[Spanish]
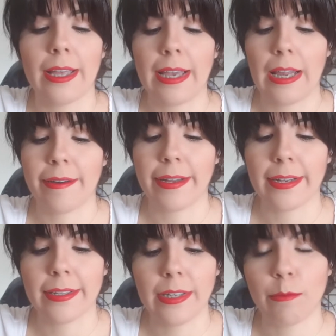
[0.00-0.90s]
que la verdad es
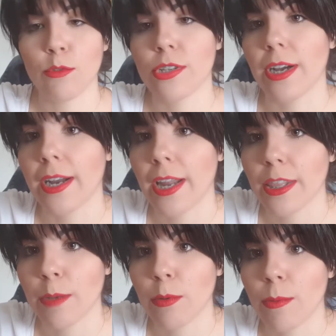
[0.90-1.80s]
que tenía muchas ganas
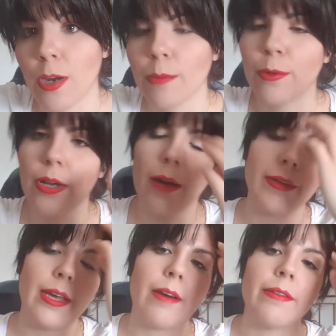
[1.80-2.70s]
de probarlo porque
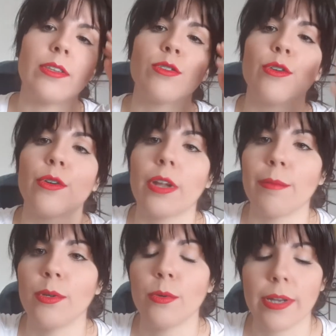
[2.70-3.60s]
había visto
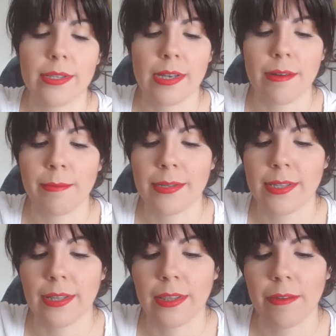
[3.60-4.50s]
review que estaban
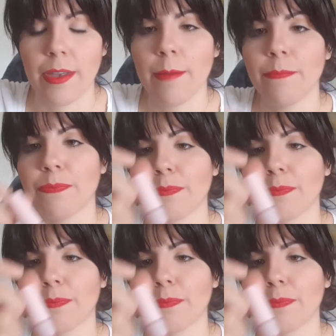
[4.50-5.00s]
bastante bien.